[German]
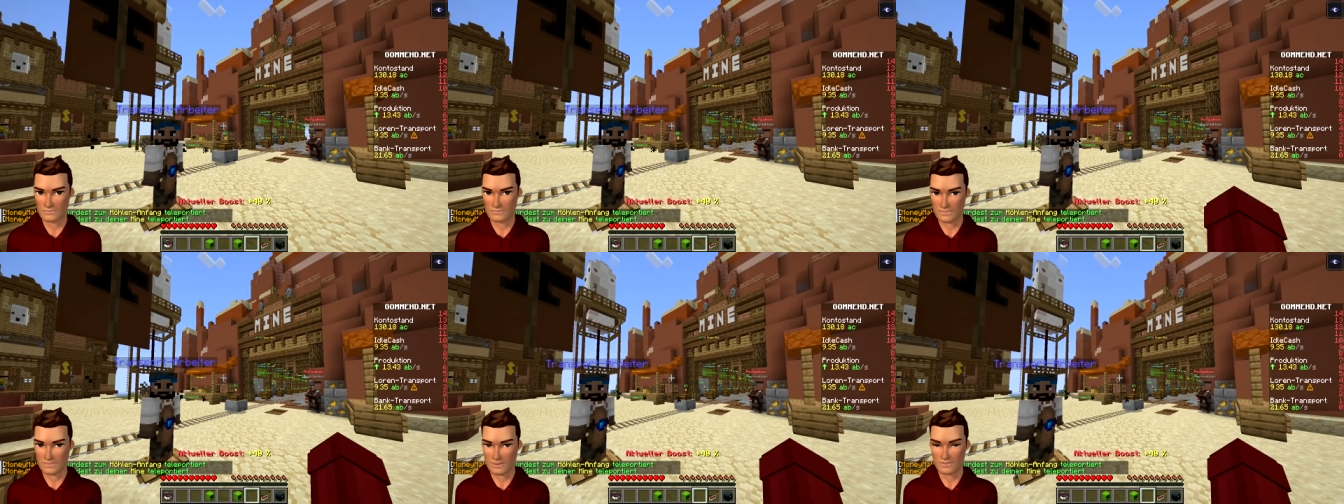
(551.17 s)

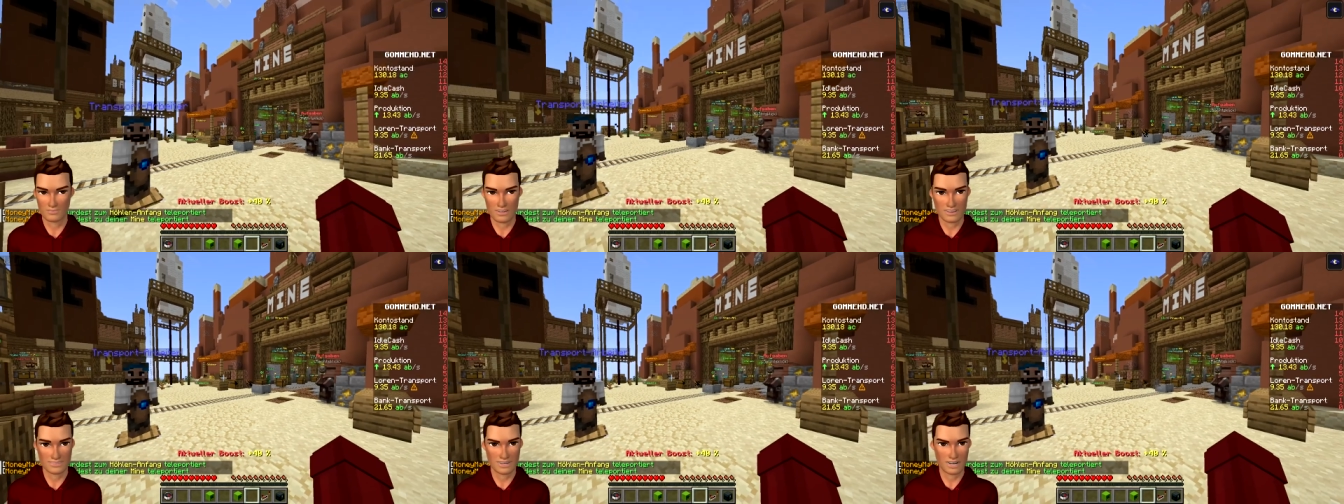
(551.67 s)
viel haben wir
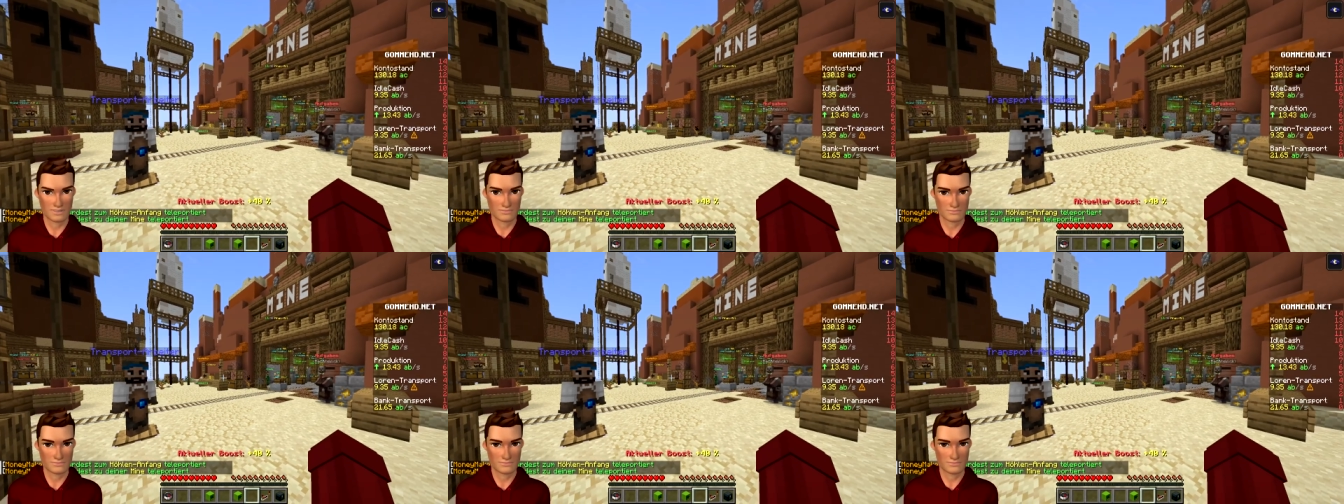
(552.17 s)
verdient?
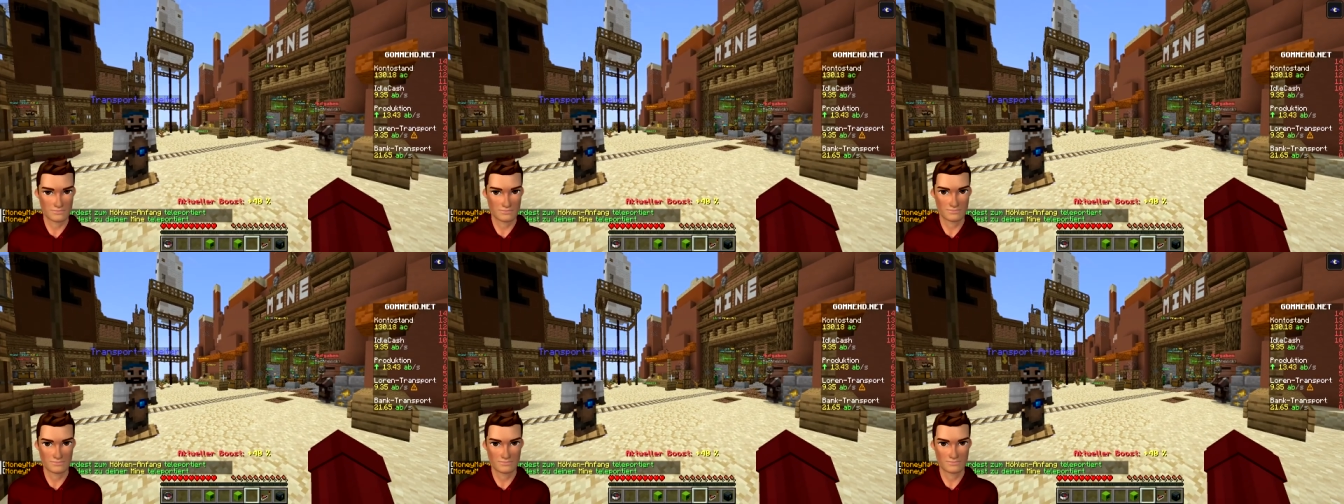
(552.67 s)

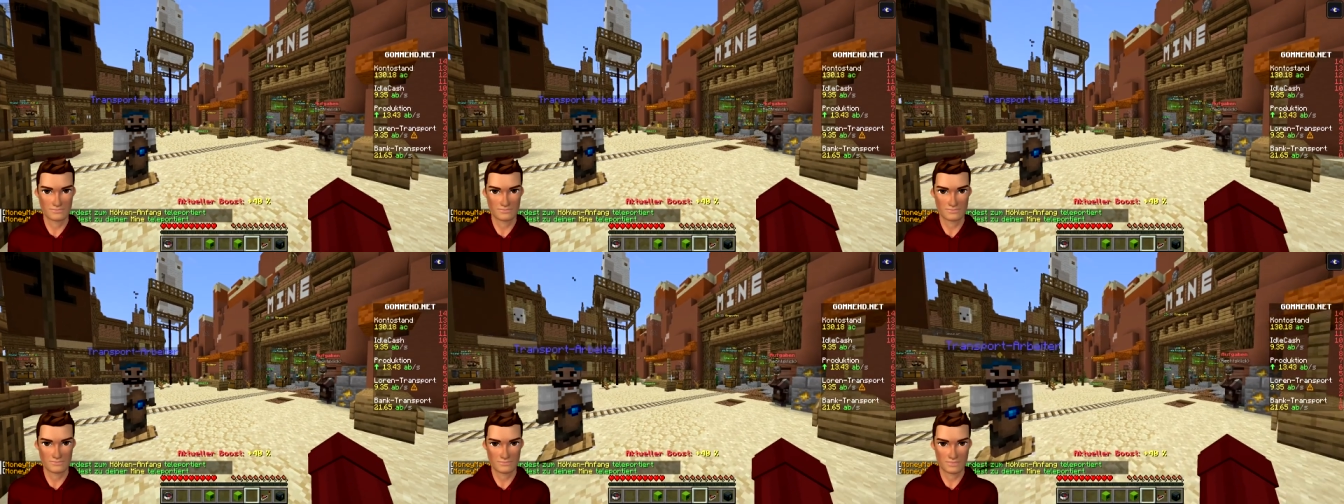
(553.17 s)

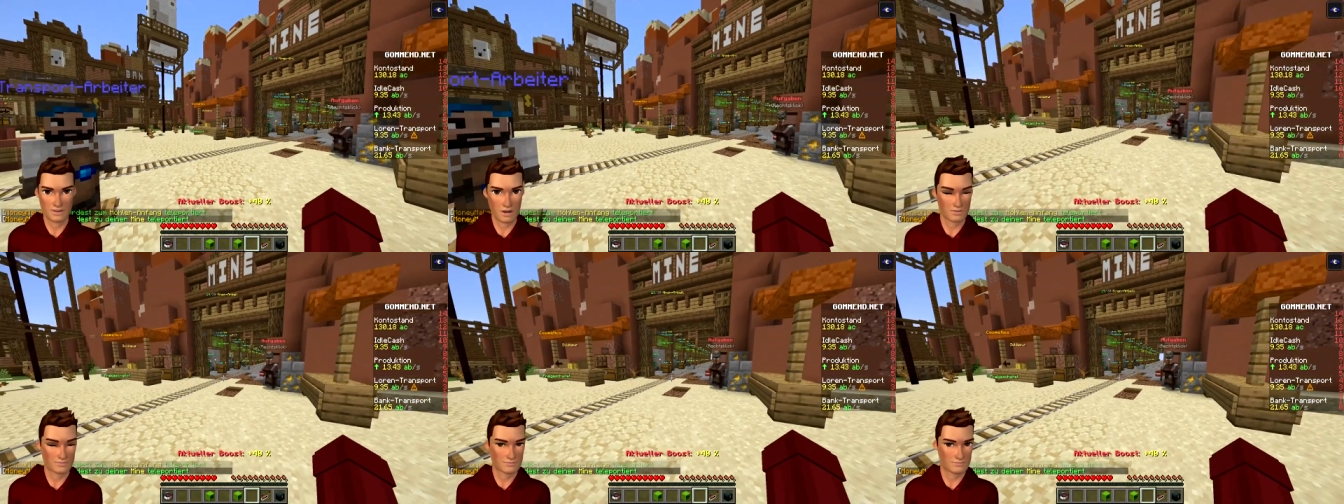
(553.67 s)
Ah.
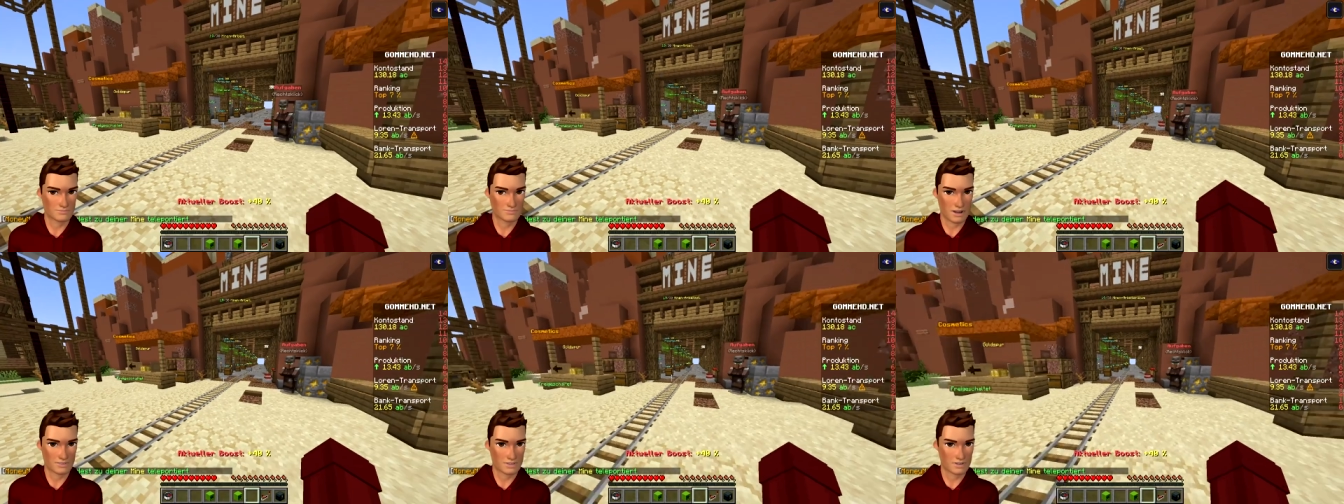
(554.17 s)

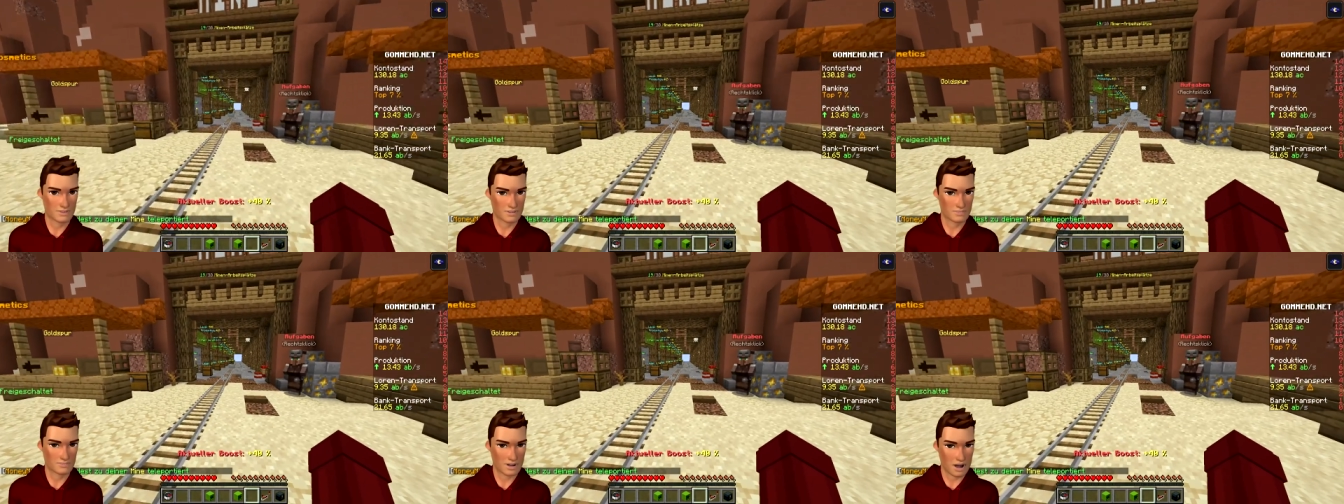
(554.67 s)
Wird nicht angezeigt.